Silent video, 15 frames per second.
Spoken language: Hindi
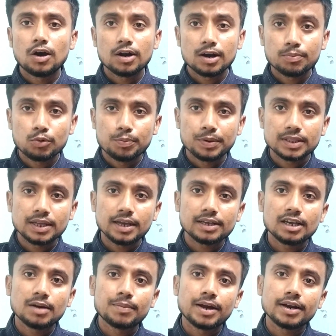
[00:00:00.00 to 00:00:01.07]
और आपको पता
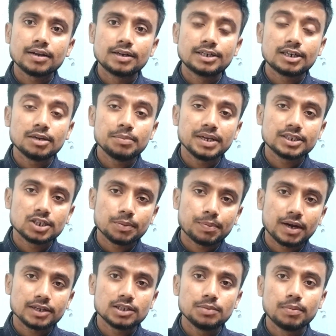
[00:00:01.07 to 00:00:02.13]
है कि हमारे कंट्री में एक
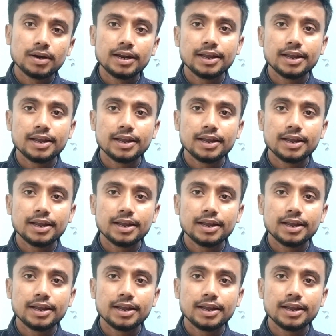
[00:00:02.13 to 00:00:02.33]
चपरासी